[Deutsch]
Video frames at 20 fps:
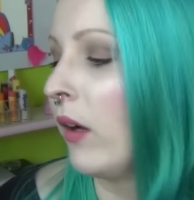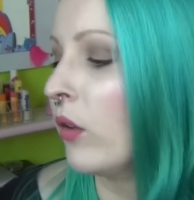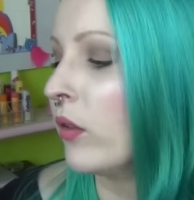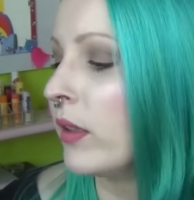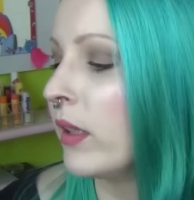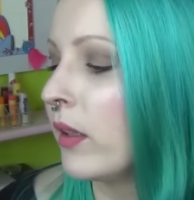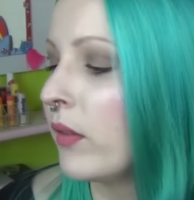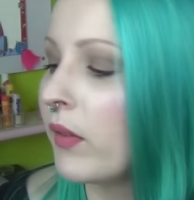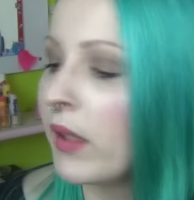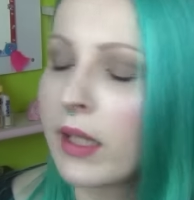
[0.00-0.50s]

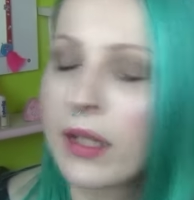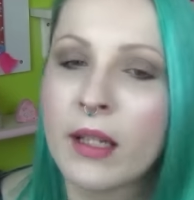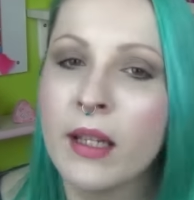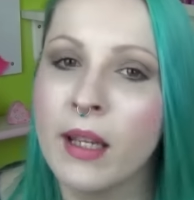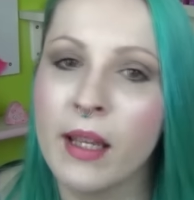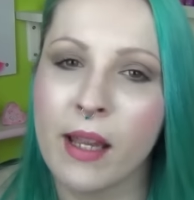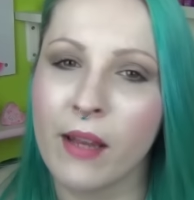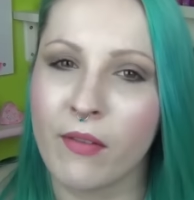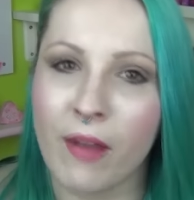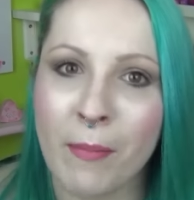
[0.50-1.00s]
Und deswegen,
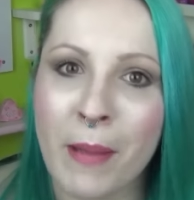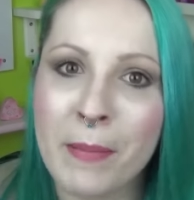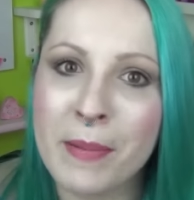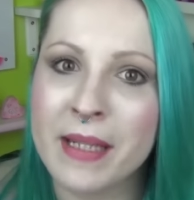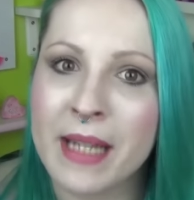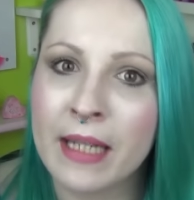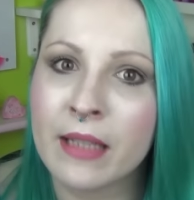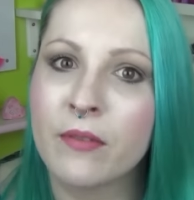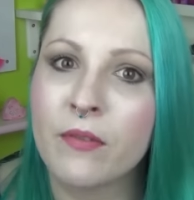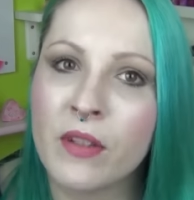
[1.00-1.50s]
wenn man
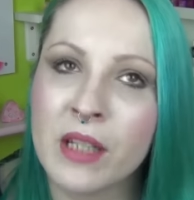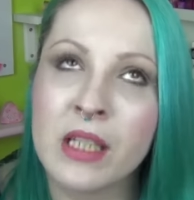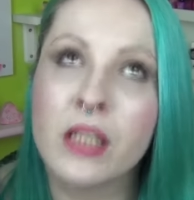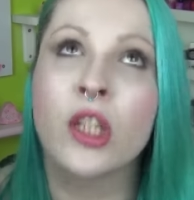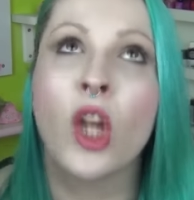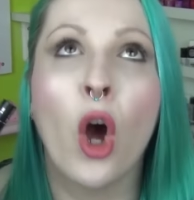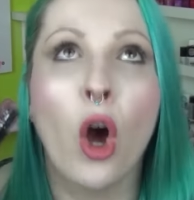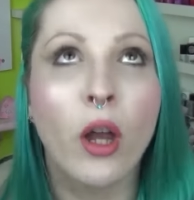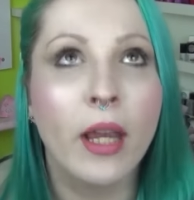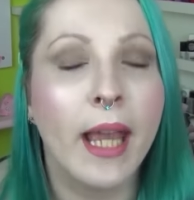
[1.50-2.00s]
bedenkt, wie
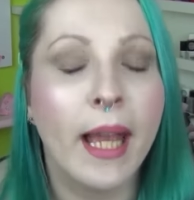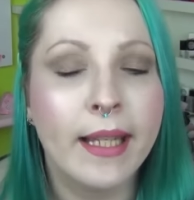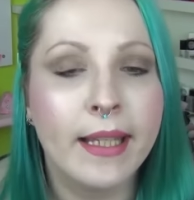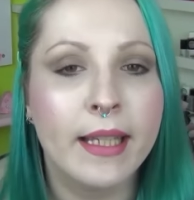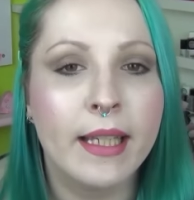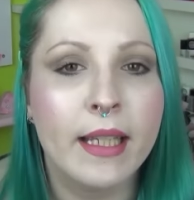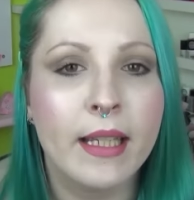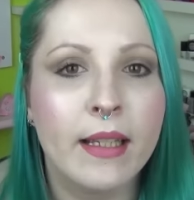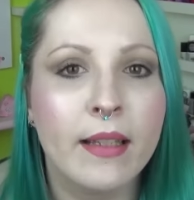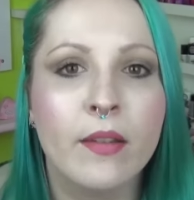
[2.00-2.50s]
teuer
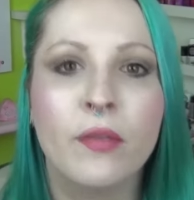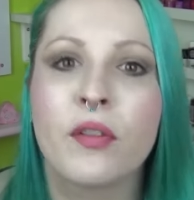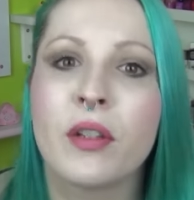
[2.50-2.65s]
die ist,